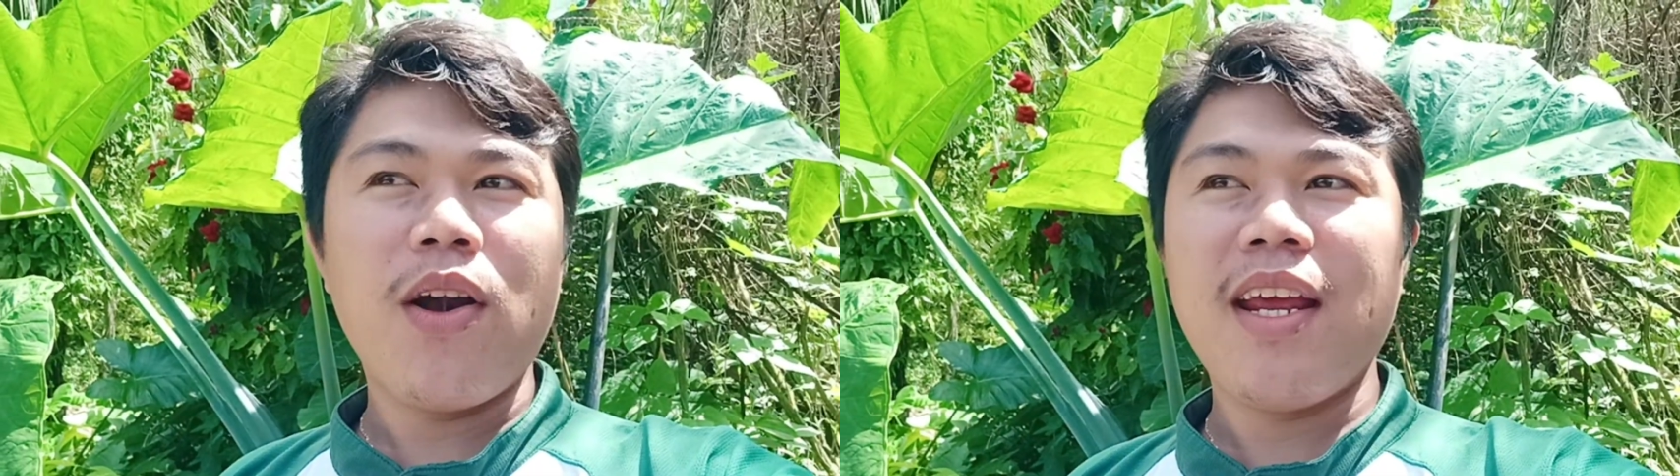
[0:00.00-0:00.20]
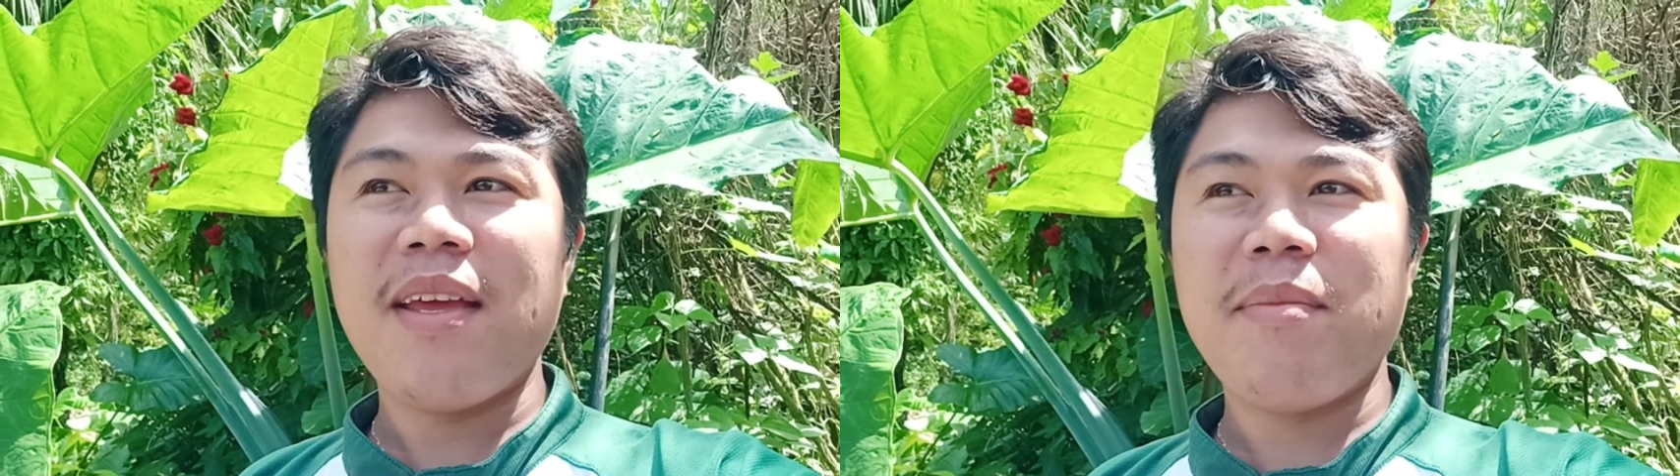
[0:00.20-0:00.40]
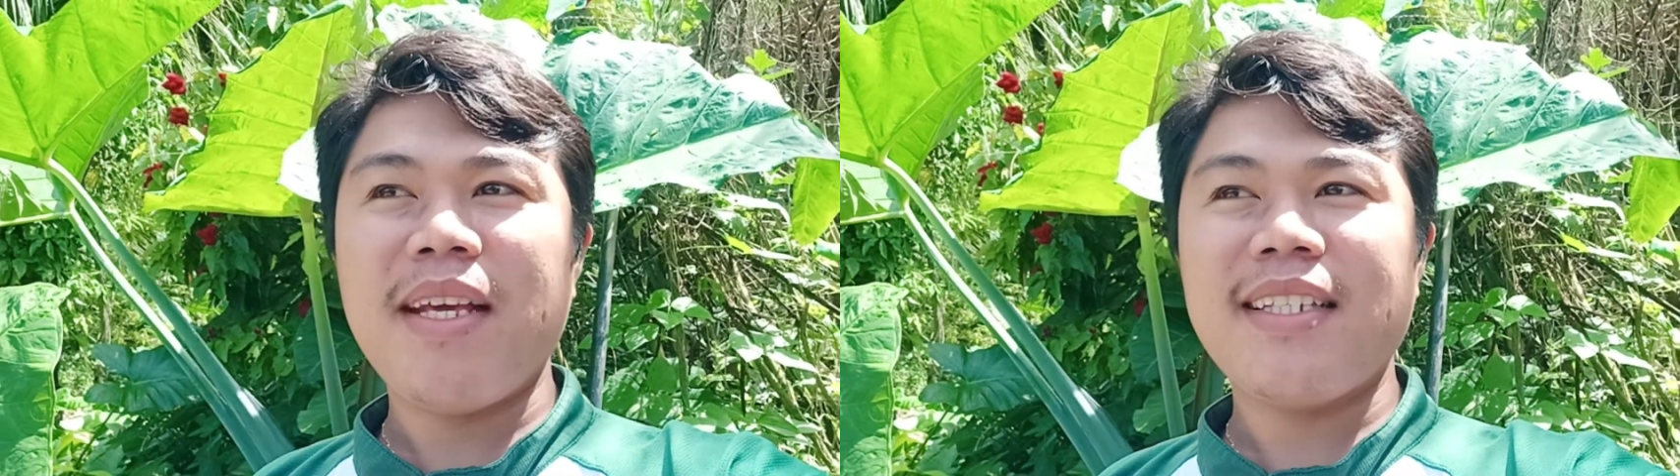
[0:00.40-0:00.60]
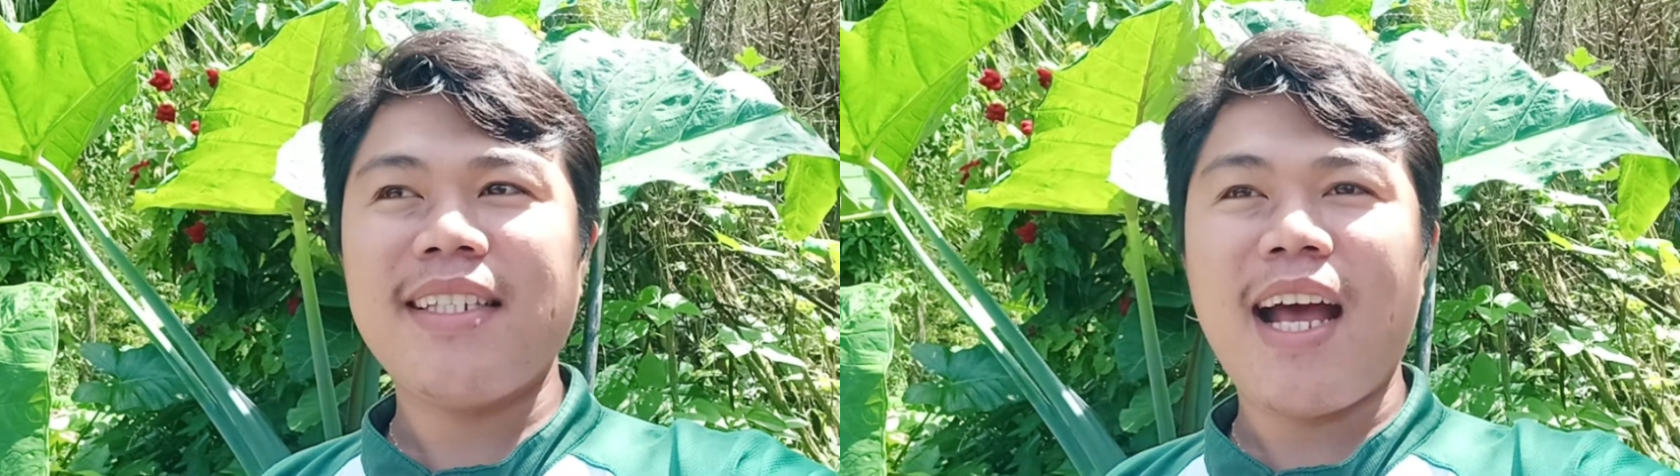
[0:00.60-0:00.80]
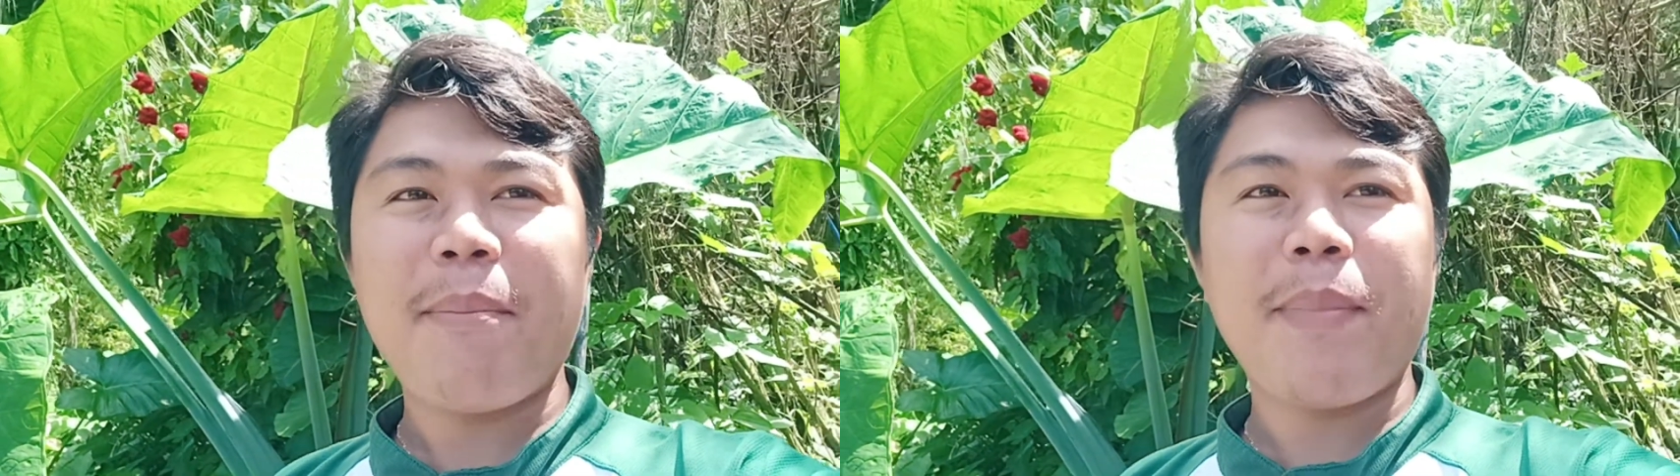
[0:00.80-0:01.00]
mi sa
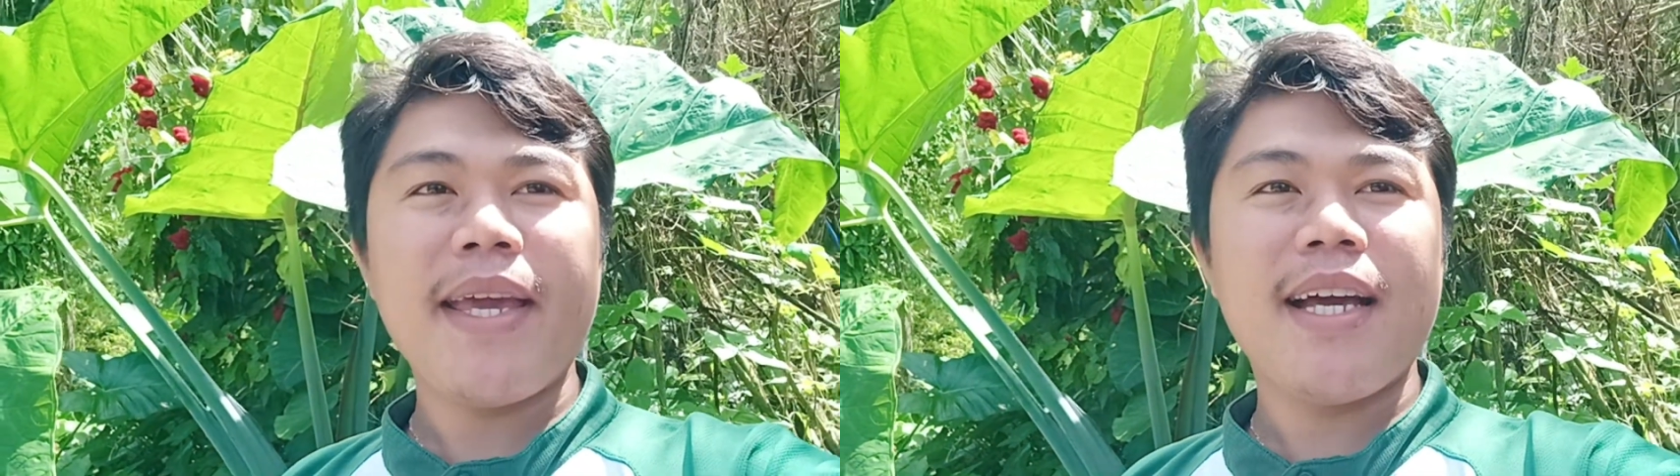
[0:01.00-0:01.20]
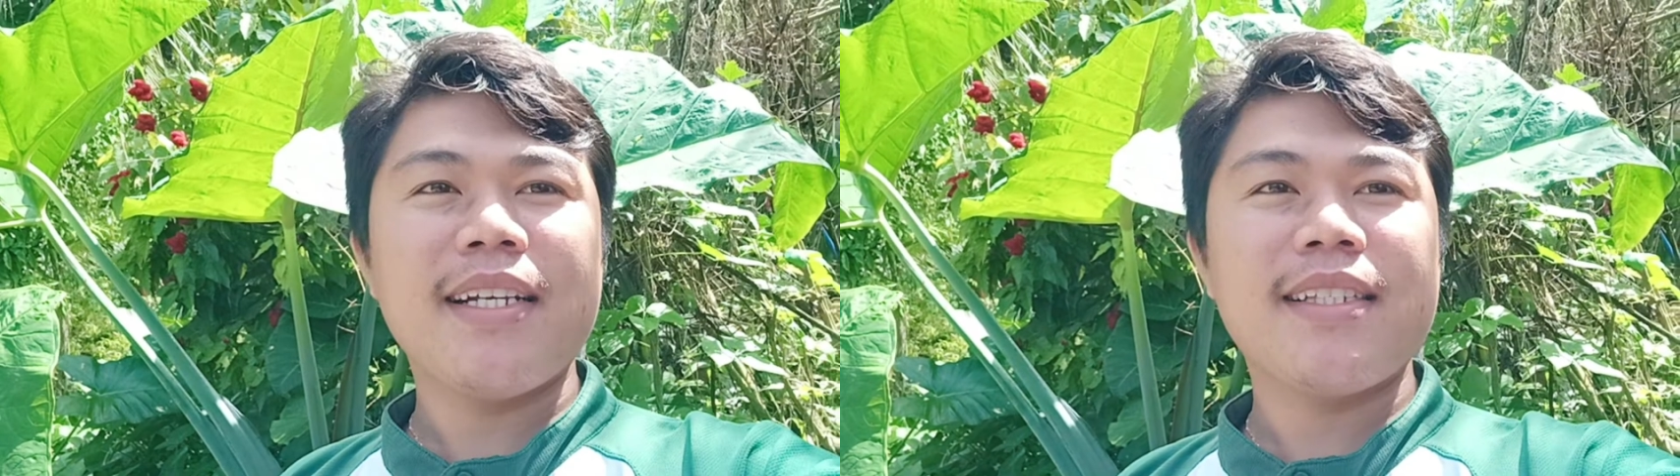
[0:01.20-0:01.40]
payag sa